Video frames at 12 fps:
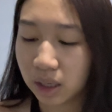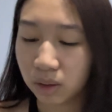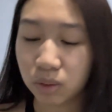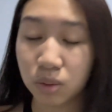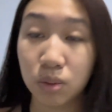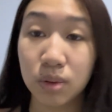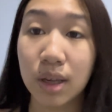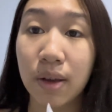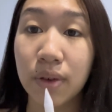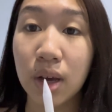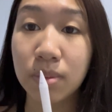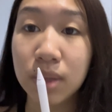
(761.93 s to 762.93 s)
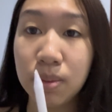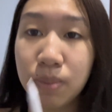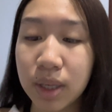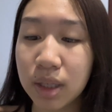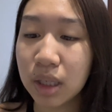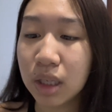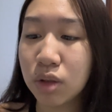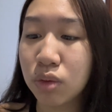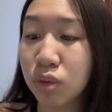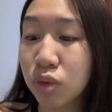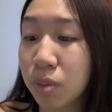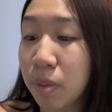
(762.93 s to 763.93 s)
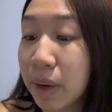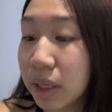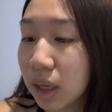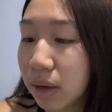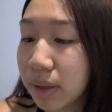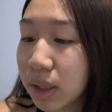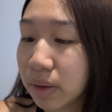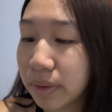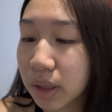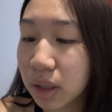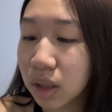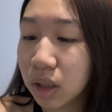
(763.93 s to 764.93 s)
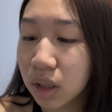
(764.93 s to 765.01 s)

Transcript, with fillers: que du coup ça a fait un petit pète et du coup je peux pas travailler avec.